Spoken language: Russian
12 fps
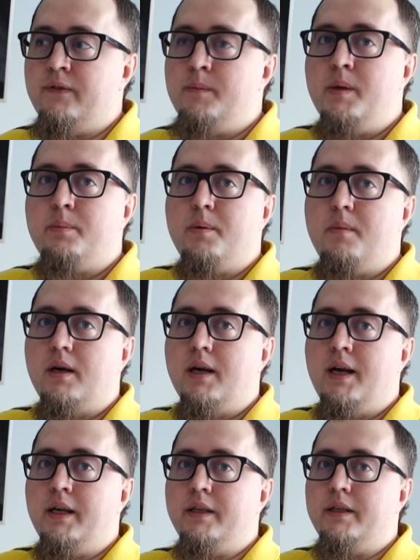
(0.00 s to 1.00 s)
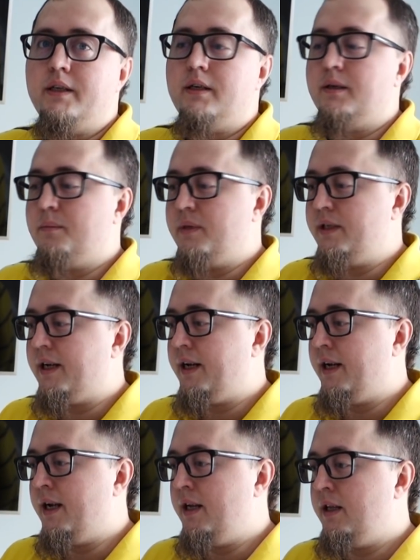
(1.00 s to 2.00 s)
Вы мне помогаете
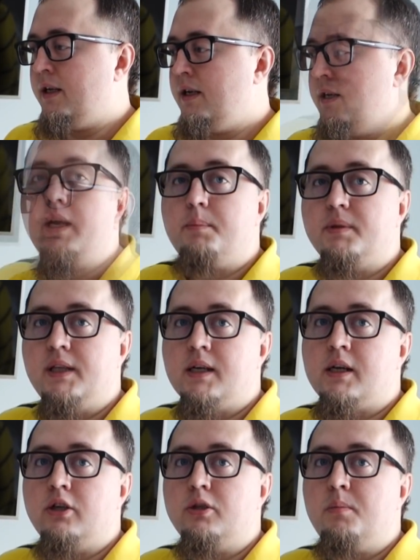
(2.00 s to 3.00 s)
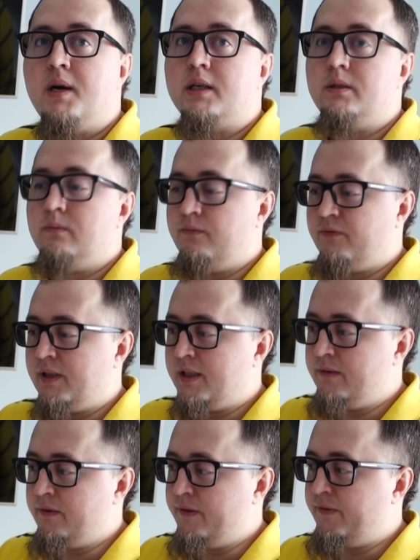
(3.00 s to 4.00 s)
материально, а я постараюсь максимум
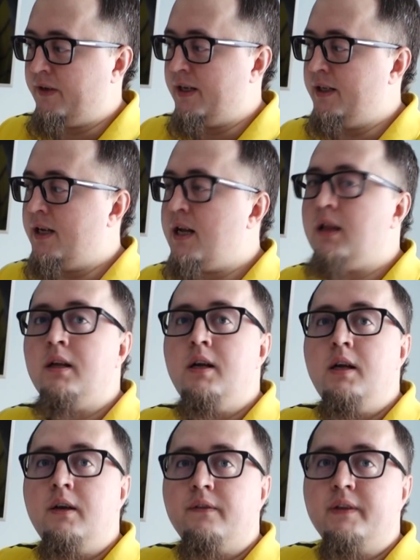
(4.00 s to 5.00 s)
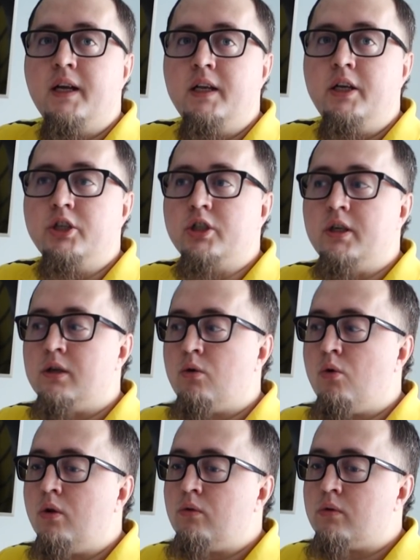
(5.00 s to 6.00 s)
вкладывать в канал, в дальнейшие
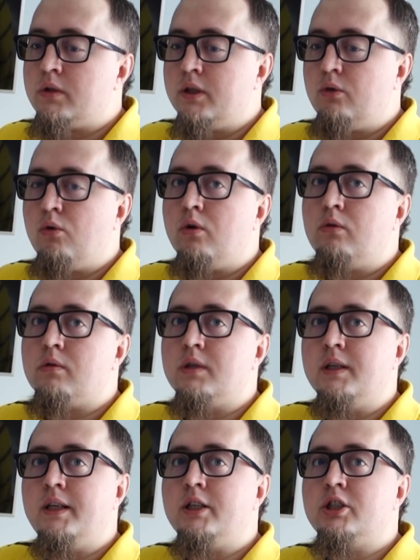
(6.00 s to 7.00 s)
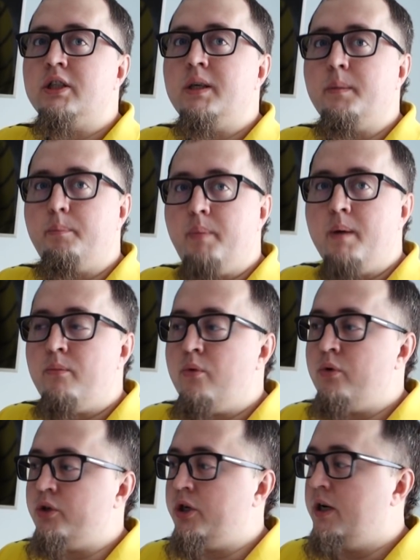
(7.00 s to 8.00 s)
конкурсы. Конкурсы должны
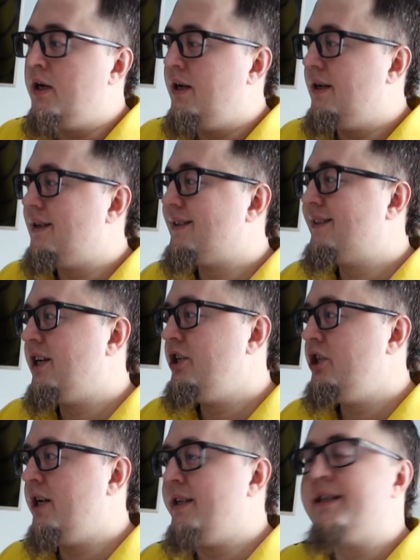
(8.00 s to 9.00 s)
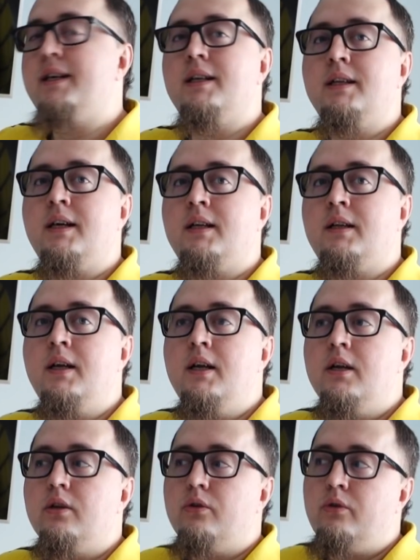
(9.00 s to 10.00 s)
помочь раскачать канал.
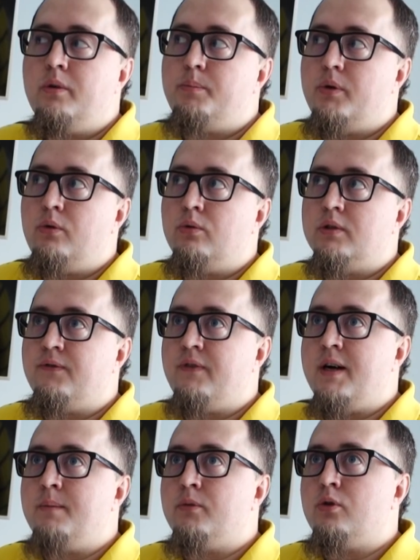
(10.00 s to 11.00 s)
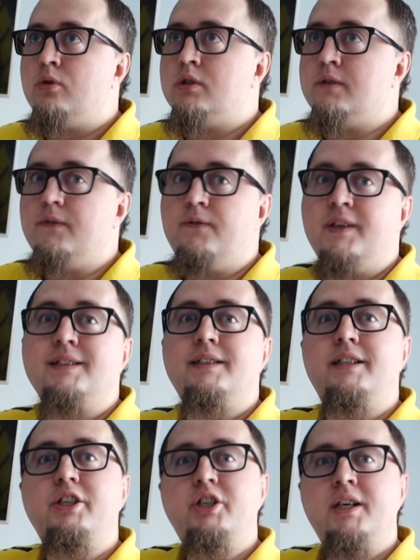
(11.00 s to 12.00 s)
Ну и плюс вам тоже. Вас
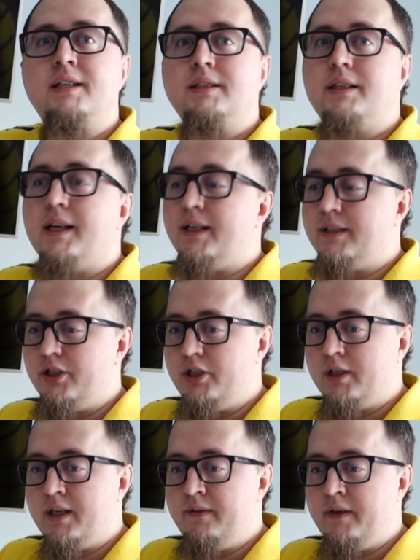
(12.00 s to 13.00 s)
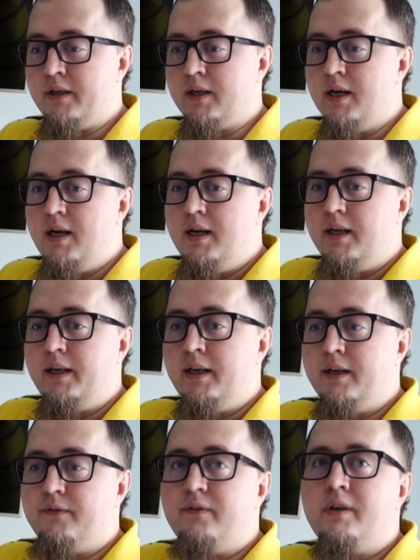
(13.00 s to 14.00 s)
сейчас 30 человек.
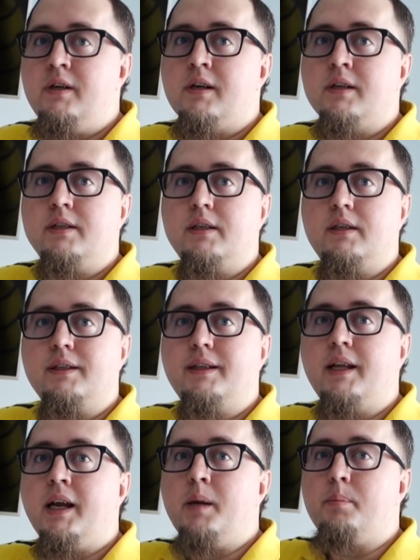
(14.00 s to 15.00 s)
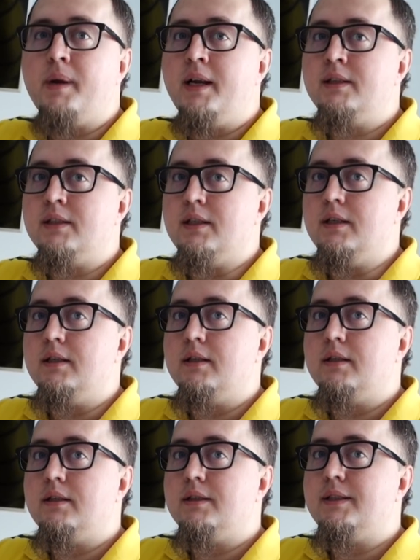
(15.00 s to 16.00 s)
И выиграть три приза
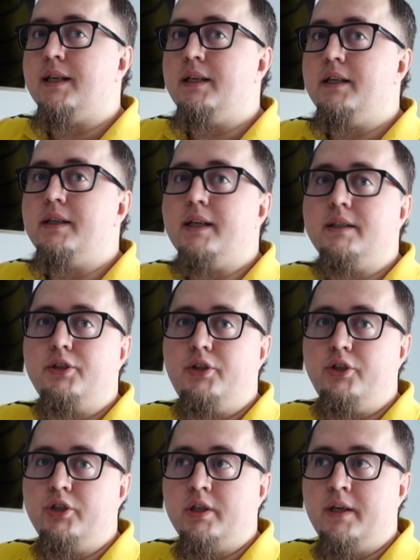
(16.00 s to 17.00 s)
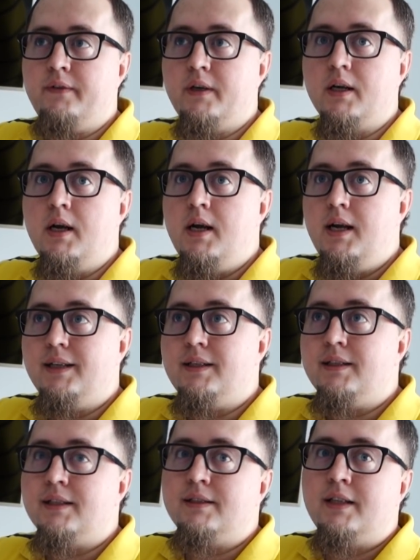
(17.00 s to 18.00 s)
среди 30 человек,
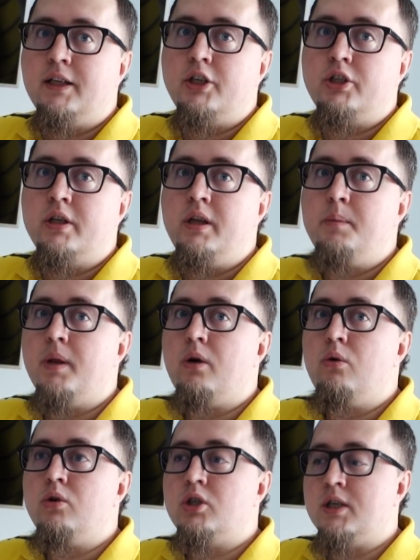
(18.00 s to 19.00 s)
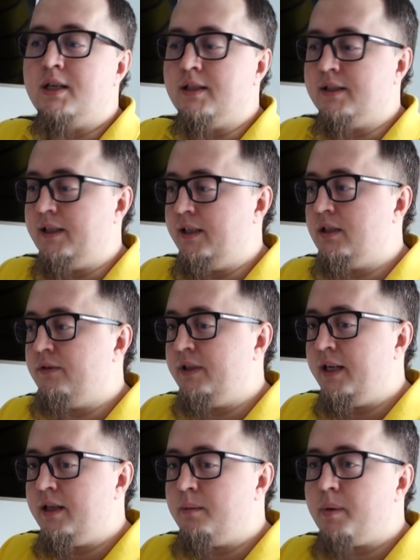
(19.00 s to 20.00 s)
это достаточно неплохой шанс. Если
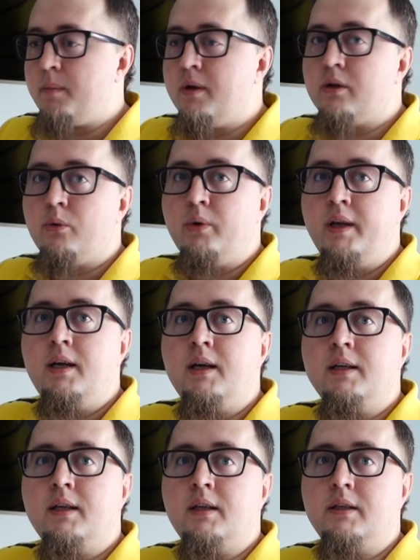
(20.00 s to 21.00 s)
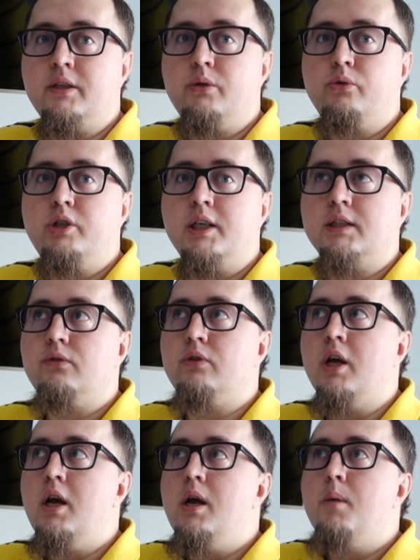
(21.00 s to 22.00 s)
взять, например, другие каналы, где
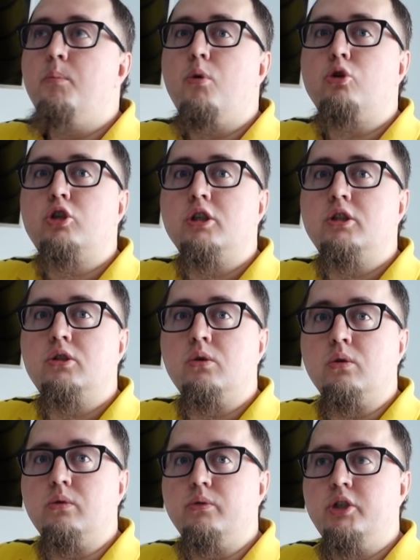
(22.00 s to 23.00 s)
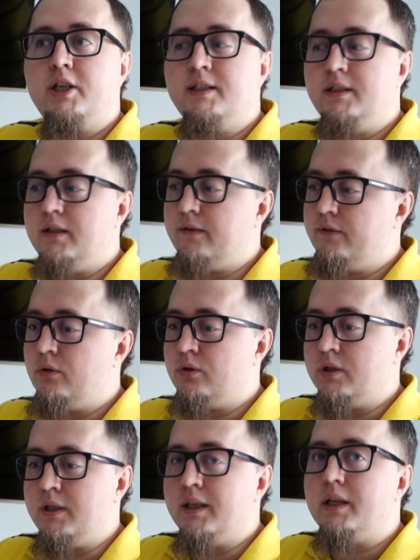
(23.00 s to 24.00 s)
участвуют по 600 участников
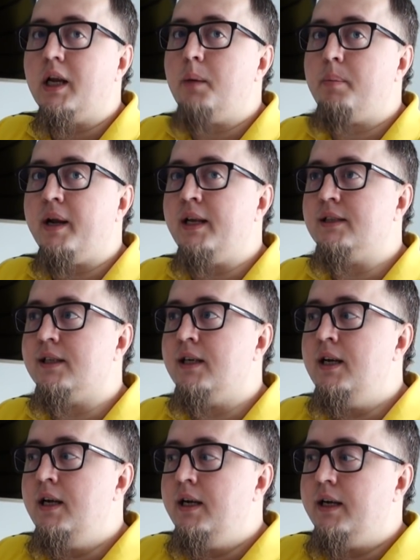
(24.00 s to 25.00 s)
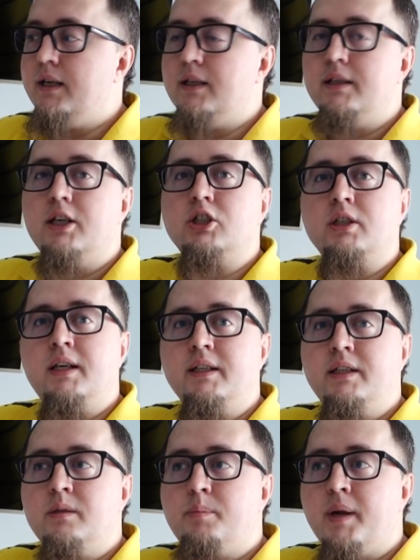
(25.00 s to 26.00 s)
тоже на 3 приза или даже на
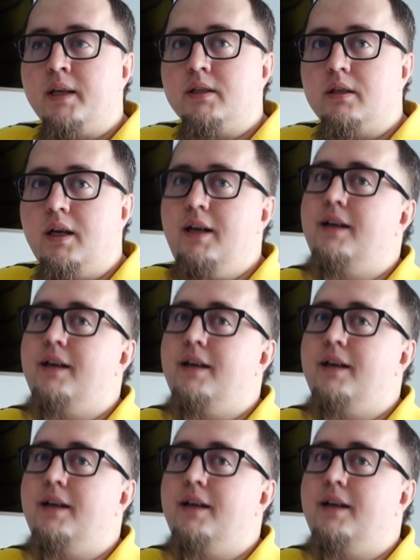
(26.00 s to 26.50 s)
один приз.